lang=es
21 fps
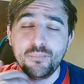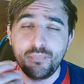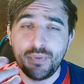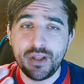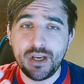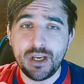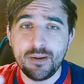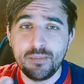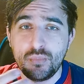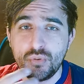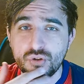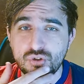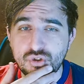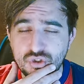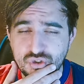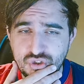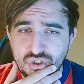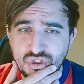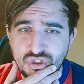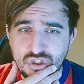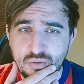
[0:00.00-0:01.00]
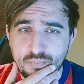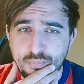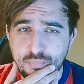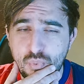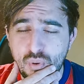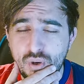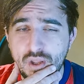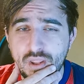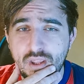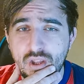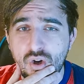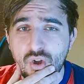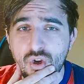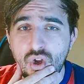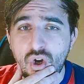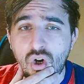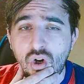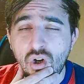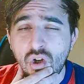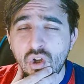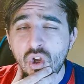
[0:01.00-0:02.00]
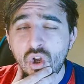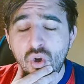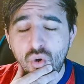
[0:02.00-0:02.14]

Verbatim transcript: veremos si se puede o no.